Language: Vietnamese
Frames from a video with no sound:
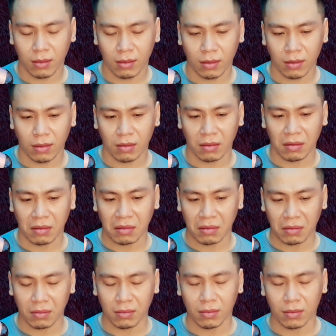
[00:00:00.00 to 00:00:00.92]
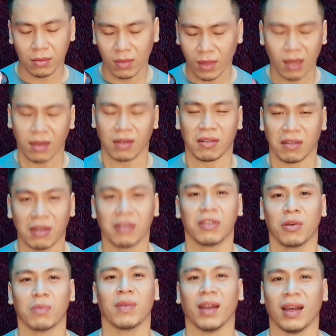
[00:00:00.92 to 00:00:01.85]
uh, nói
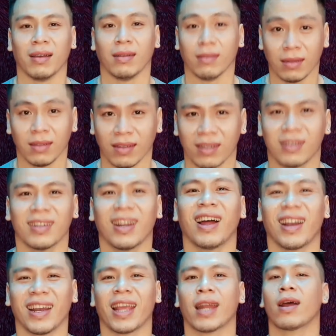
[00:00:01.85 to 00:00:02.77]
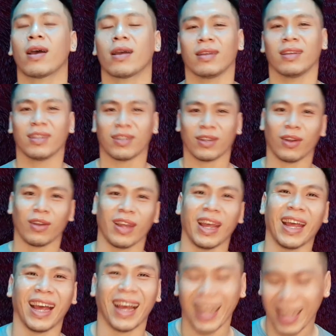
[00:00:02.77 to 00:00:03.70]
chung là uh, đó vậy đó rồi
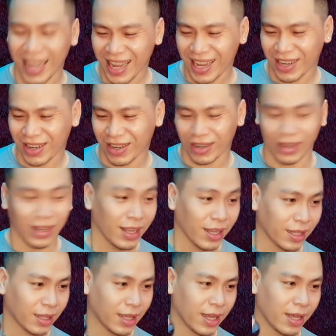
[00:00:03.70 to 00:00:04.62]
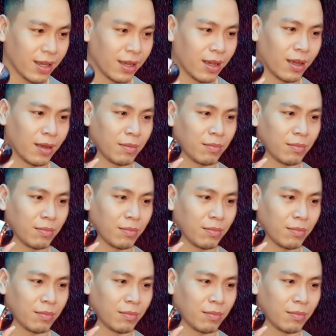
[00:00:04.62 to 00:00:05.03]
rồi thì uh,